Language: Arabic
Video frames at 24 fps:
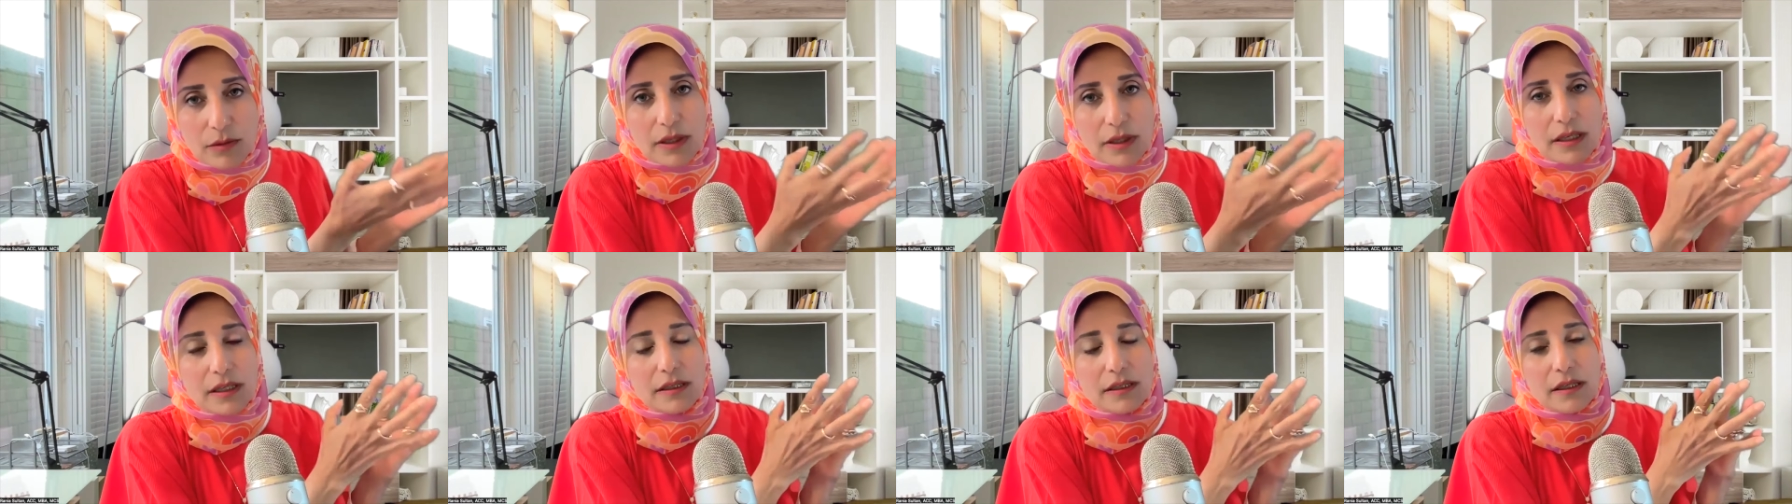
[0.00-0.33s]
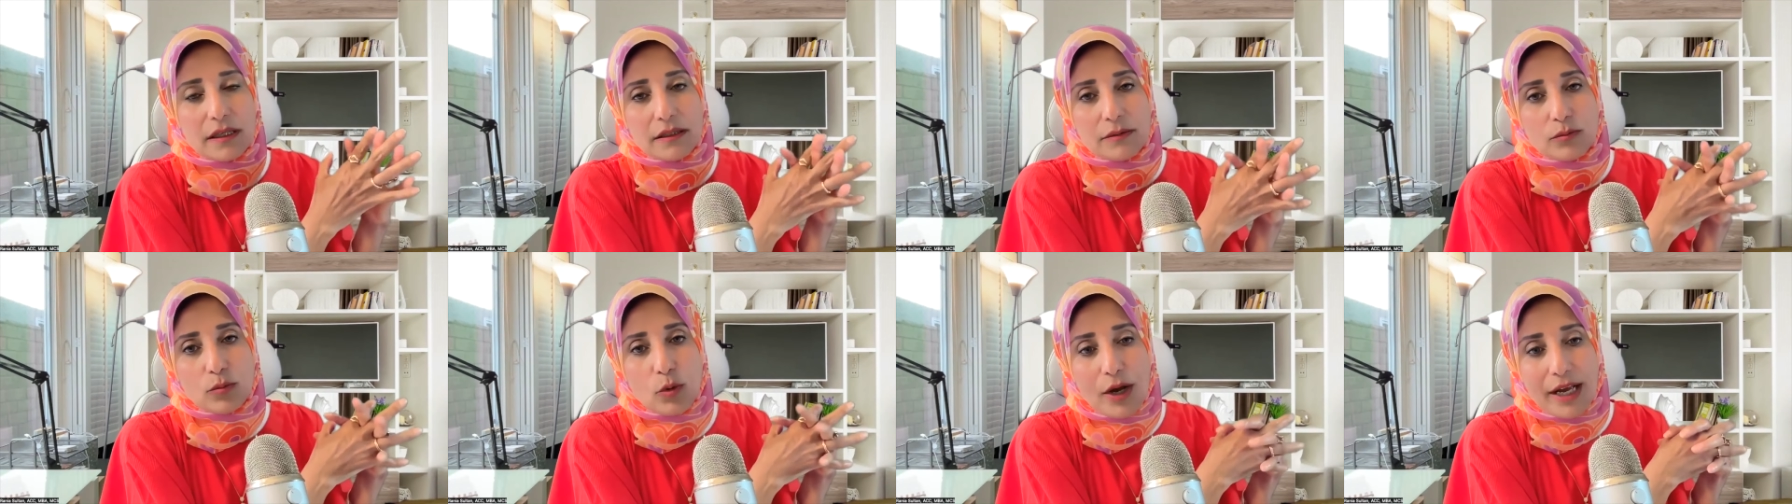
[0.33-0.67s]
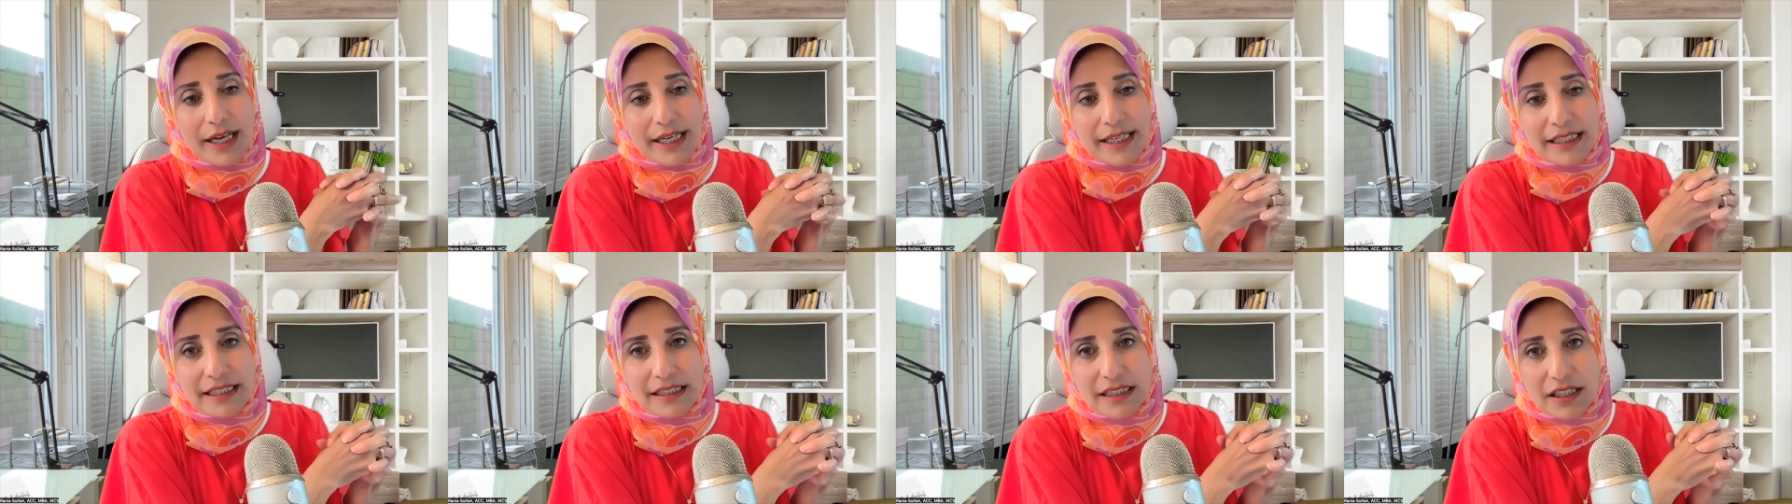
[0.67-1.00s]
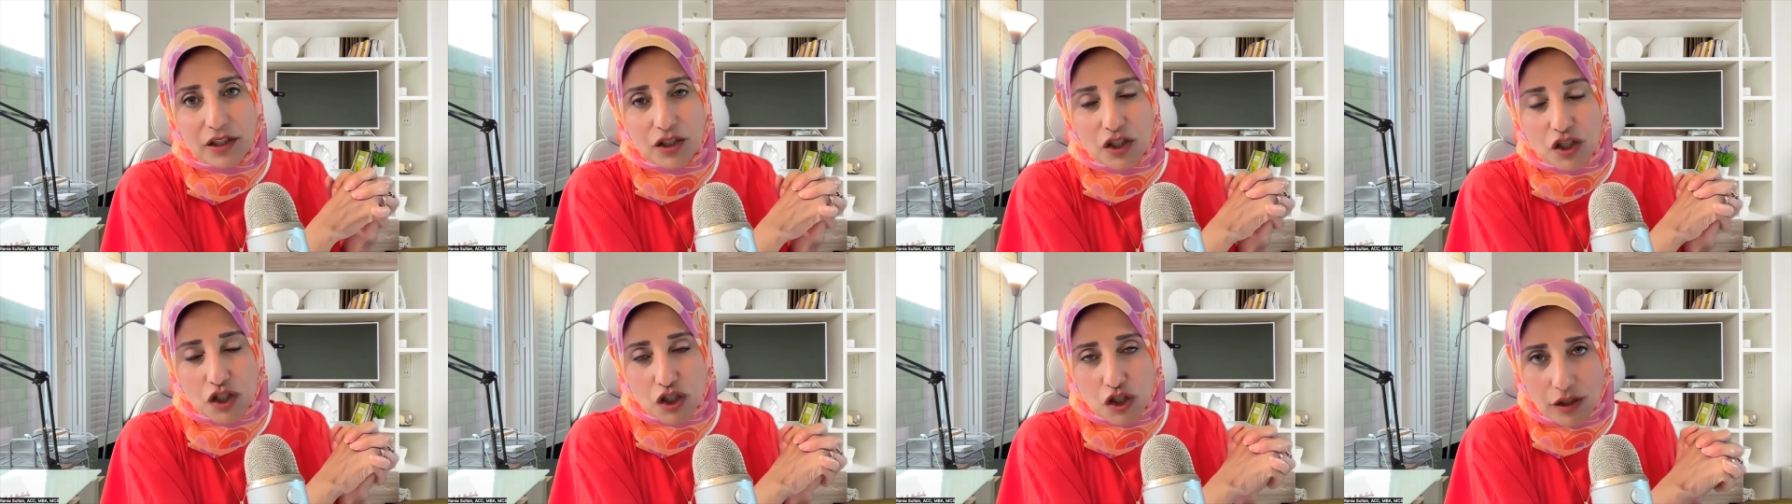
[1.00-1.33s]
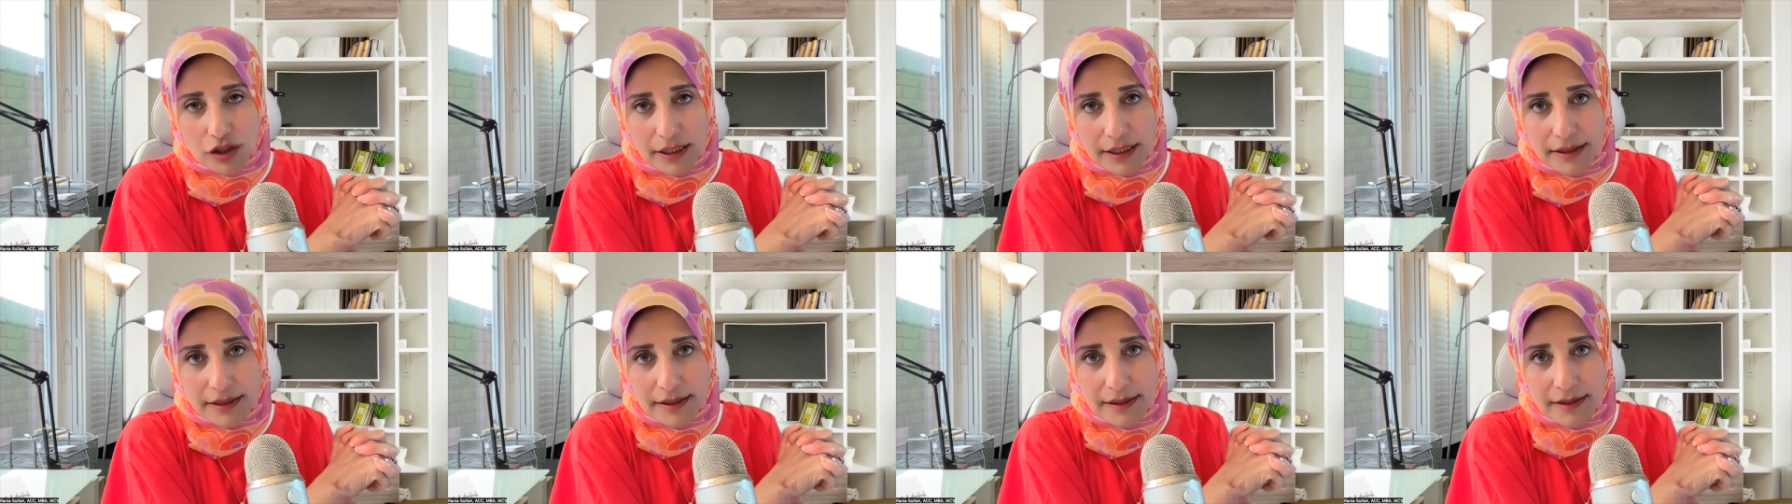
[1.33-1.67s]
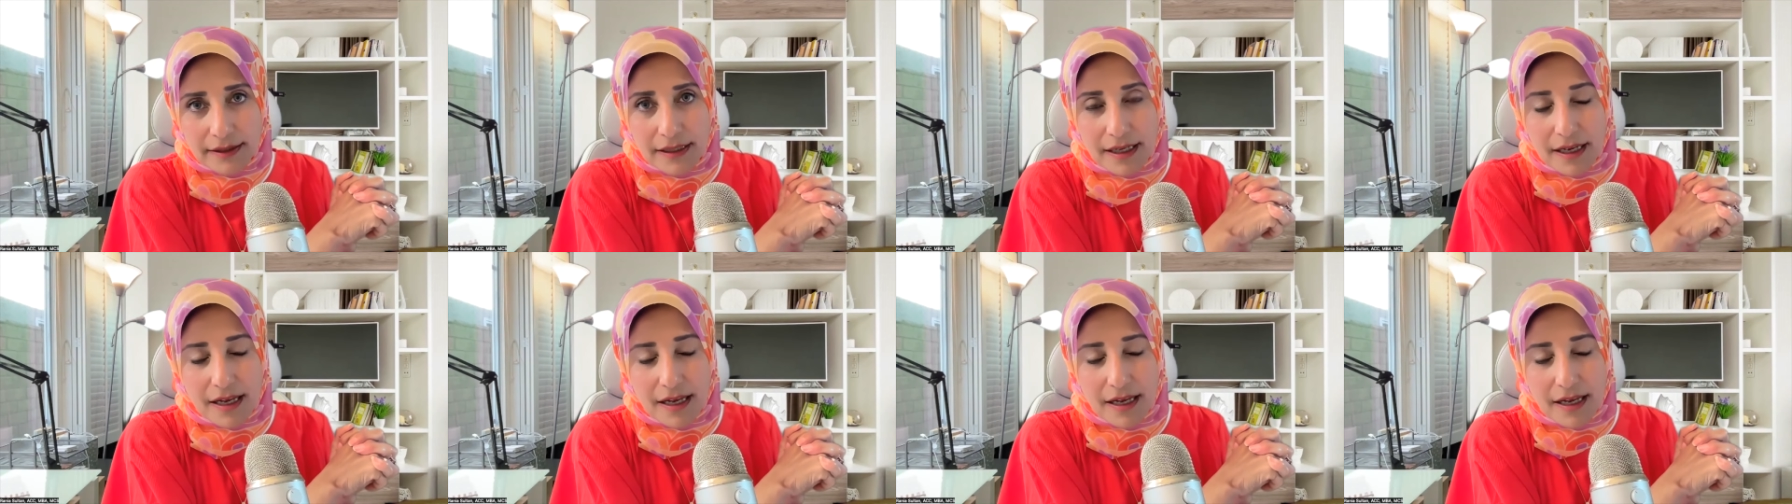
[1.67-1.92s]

المهاجرين غير الشرعيين